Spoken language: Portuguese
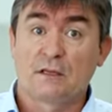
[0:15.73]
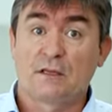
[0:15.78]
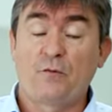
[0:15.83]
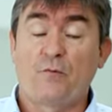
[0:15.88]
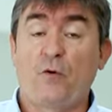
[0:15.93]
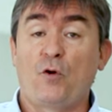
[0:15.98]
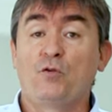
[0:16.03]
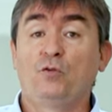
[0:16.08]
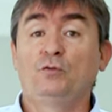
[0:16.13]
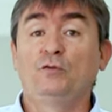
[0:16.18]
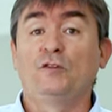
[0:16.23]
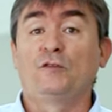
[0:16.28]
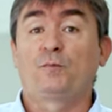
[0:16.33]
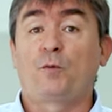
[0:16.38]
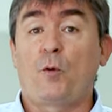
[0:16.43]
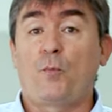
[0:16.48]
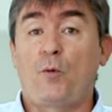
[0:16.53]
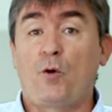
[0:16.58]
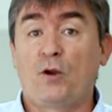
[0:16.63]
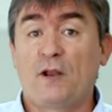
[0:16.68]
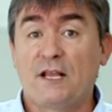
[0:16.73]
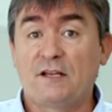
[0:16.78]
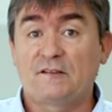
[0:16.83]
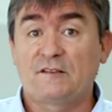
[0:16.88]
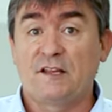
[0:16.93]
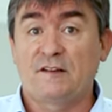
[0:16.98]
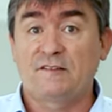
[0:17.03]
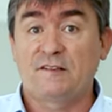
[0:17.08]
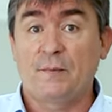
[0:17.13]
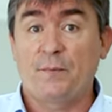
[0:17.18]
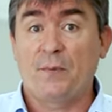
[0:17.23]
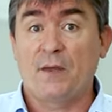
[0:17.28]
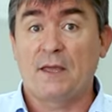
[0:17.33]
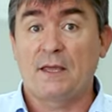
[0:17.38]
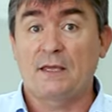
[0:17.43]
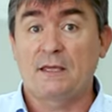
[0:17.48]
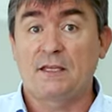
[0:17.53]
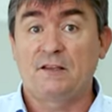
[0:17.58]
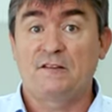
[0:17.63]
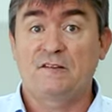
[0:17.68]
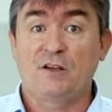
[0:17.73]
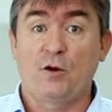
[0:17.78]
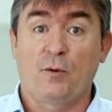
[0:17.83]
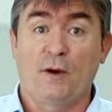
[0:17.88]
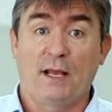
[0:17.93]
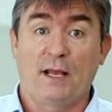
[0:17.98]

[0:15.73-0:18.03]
que foi um dos proponentes da CPI e seu